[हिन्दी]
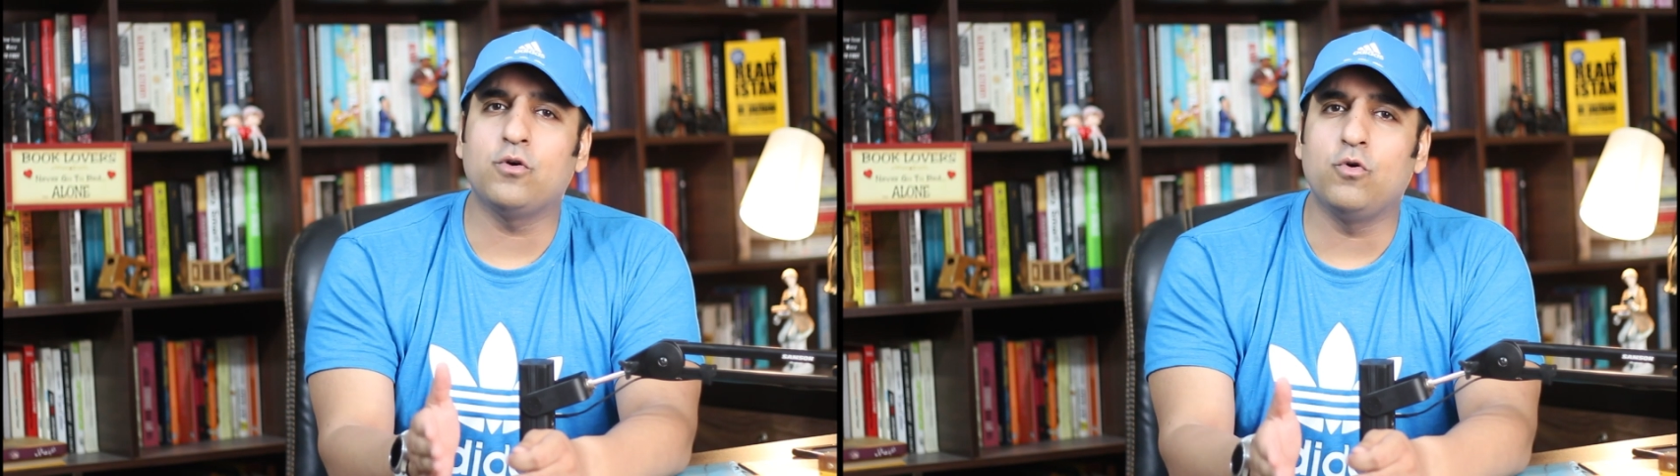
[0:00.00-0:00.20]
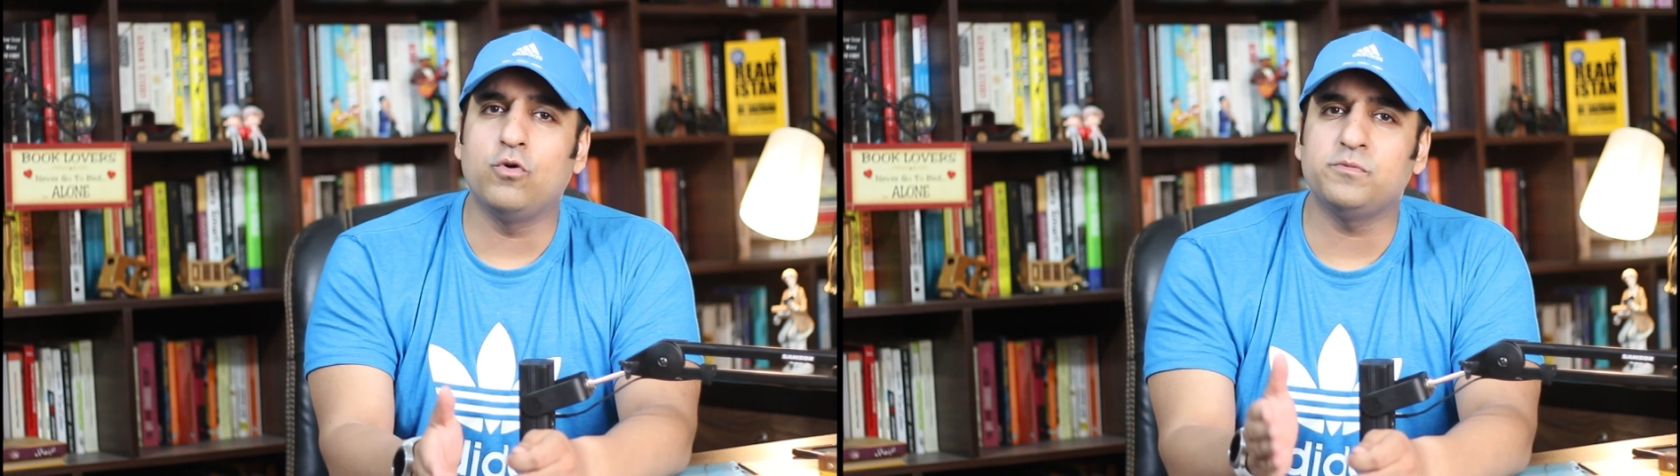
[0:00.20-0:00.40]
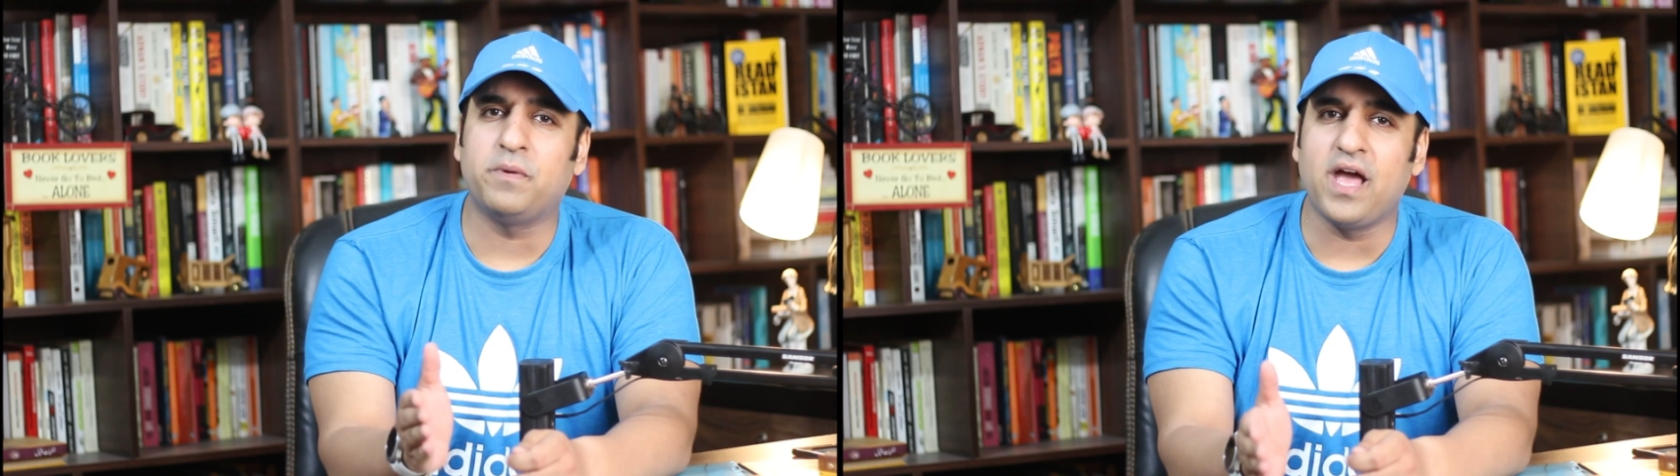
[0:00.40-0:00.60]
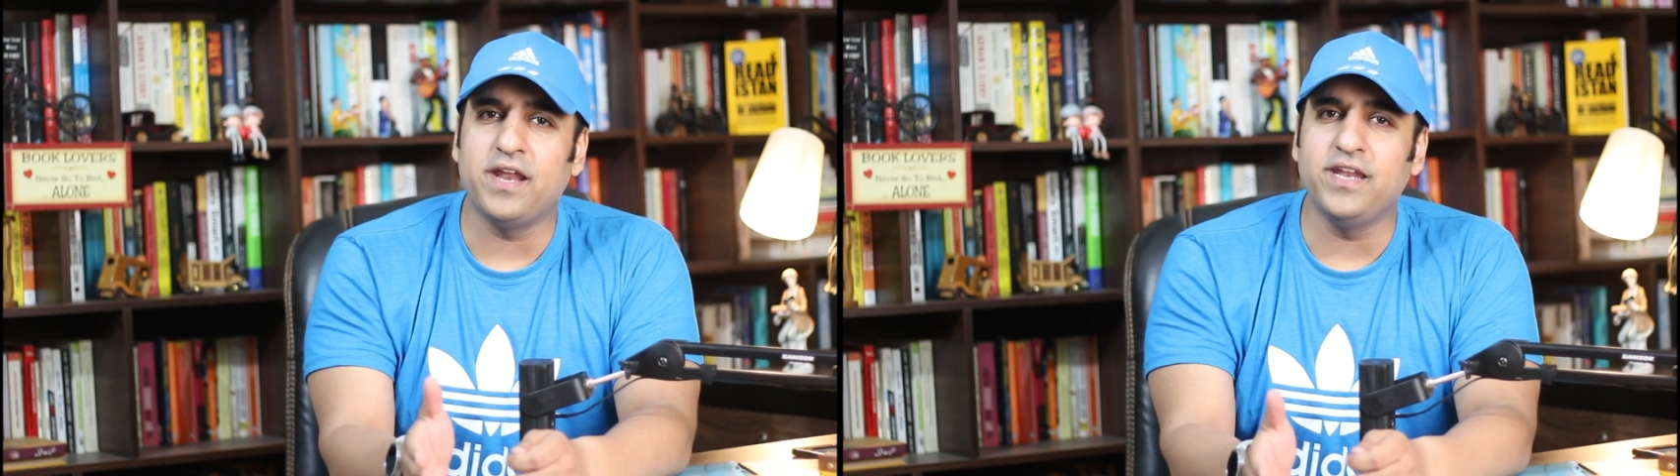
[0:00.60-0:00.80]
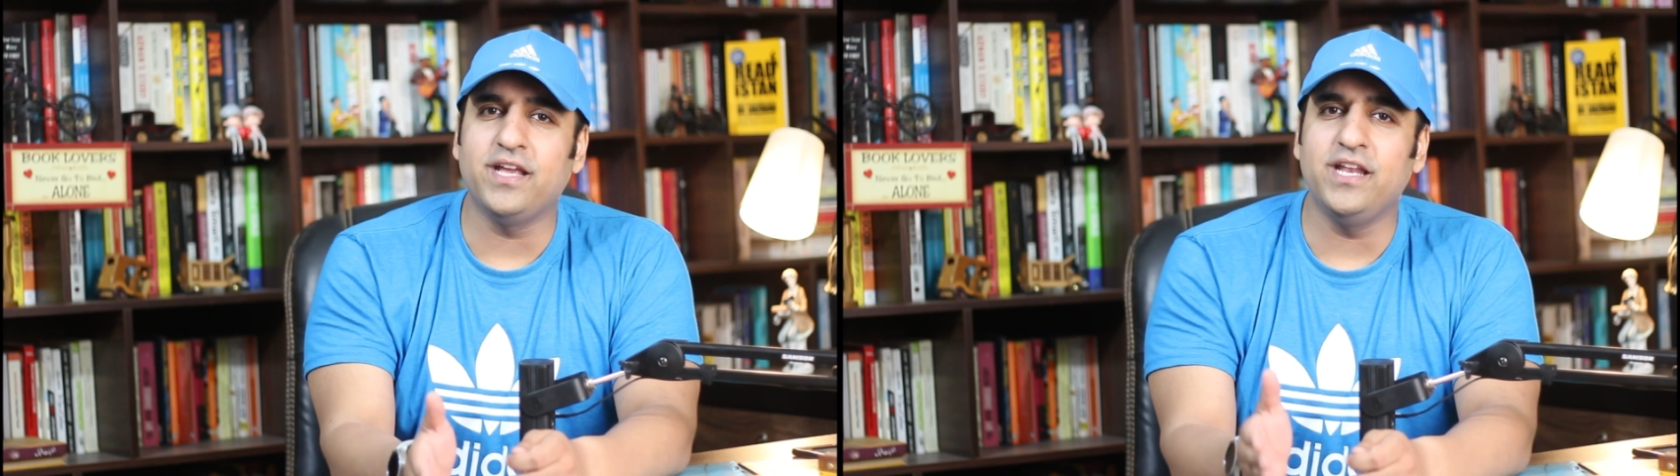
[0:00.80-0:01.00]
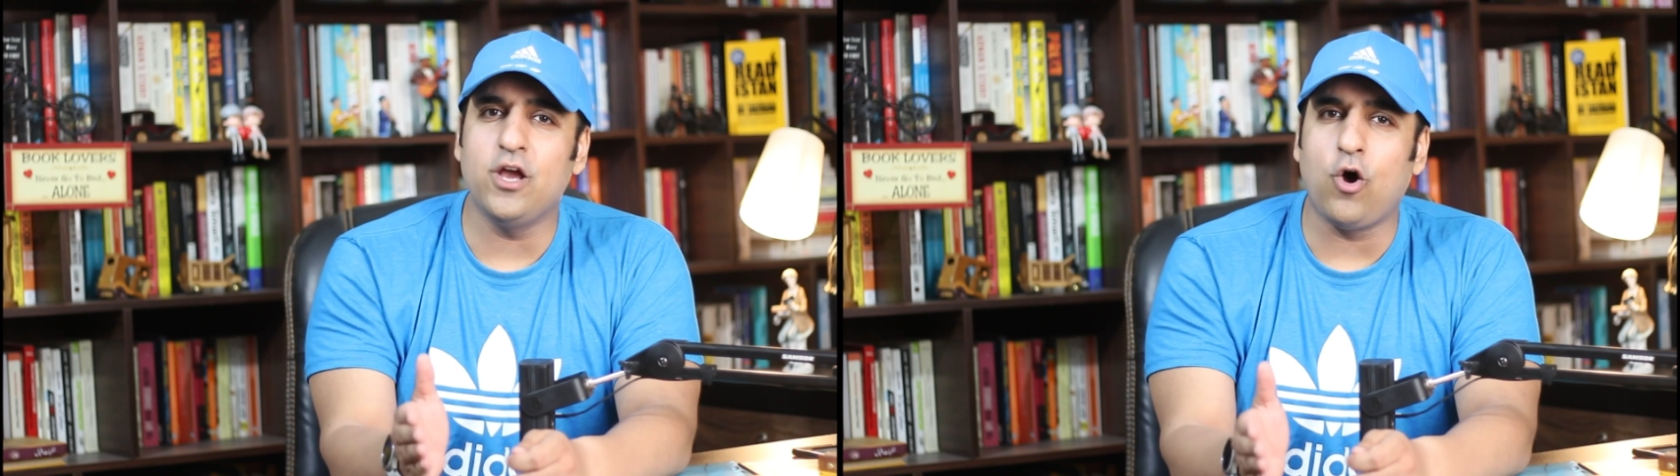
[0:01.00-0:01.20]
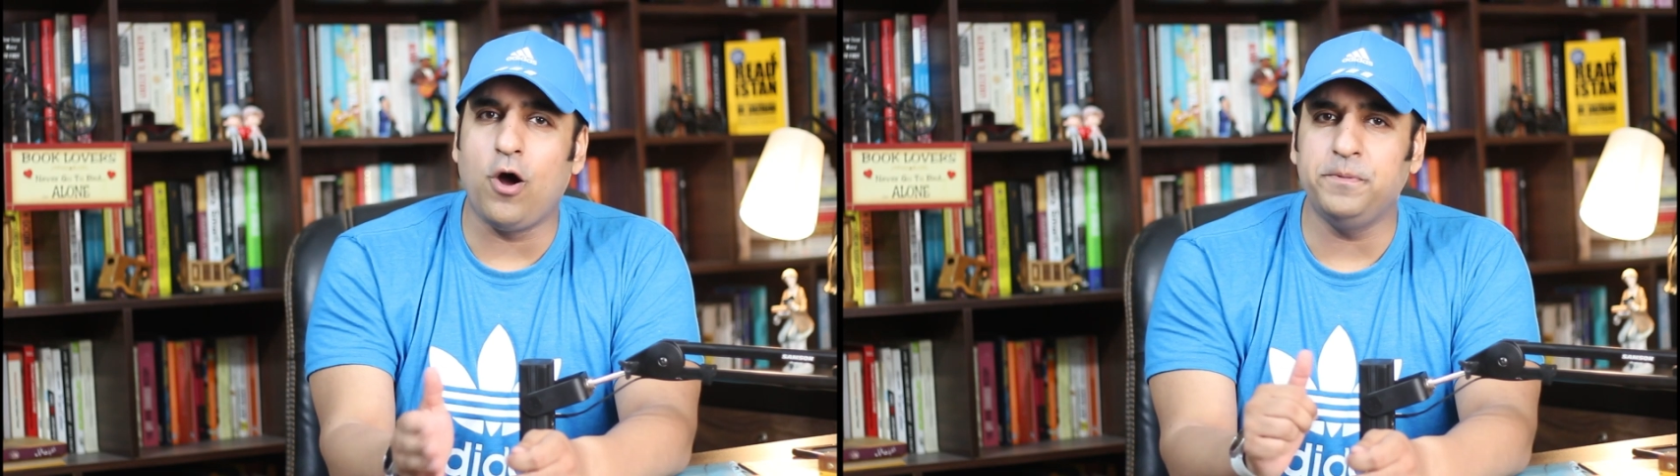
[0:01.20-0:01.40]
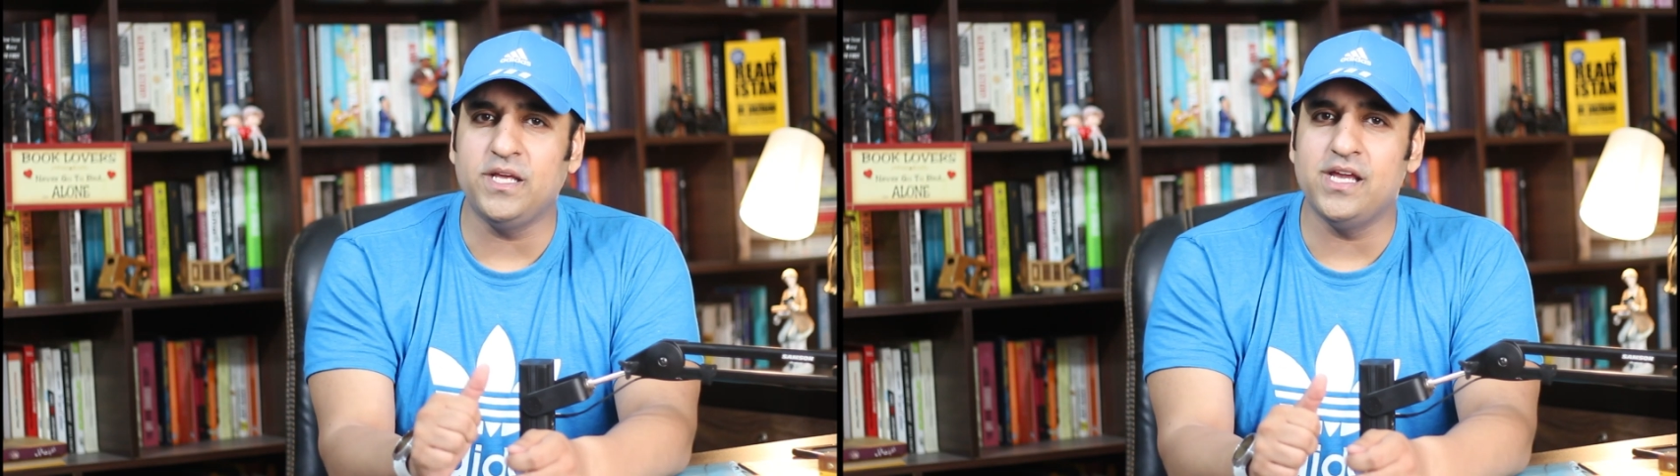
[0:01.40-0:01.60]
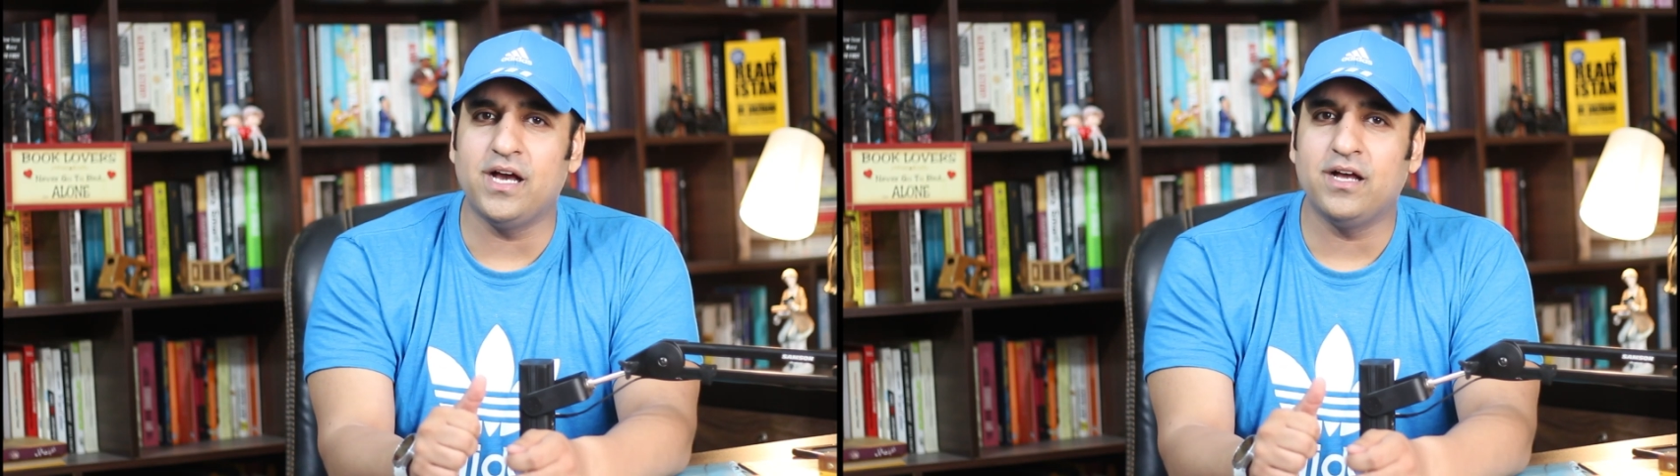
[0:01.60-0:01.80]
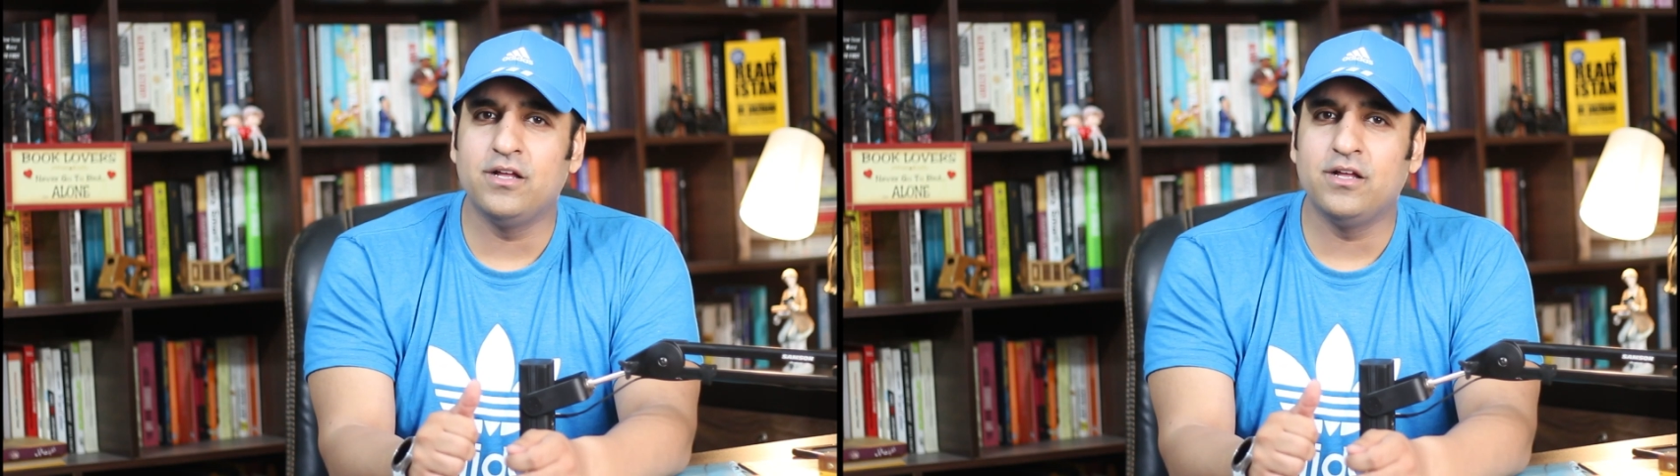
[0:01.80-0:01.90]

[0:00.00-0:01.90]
कोर्स पढ़ाने के लिए ऑप्ट किया